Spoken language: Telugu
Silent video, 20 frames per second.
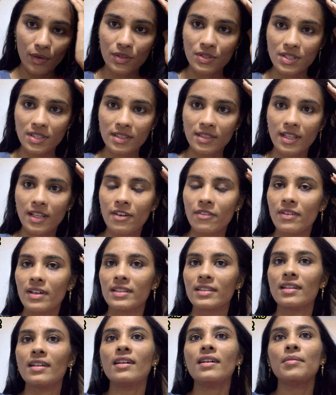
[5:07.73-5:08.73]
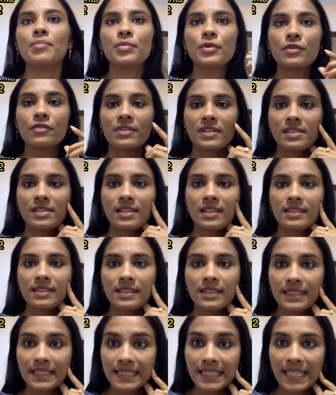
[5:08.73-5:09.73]
వచ్చిన తర్వాత ఇప్పుడు ఫస్ట్
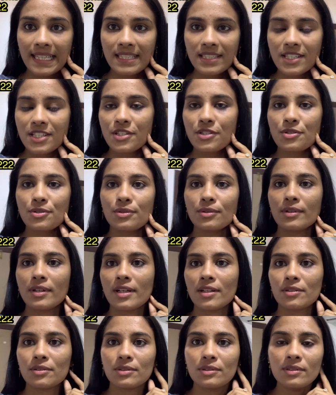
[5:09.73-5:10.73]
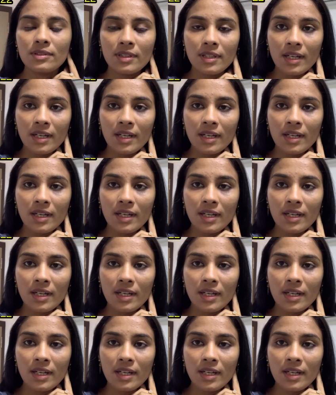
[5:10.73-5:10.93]
అయితే డీటైన్ చేయించుకున్నాను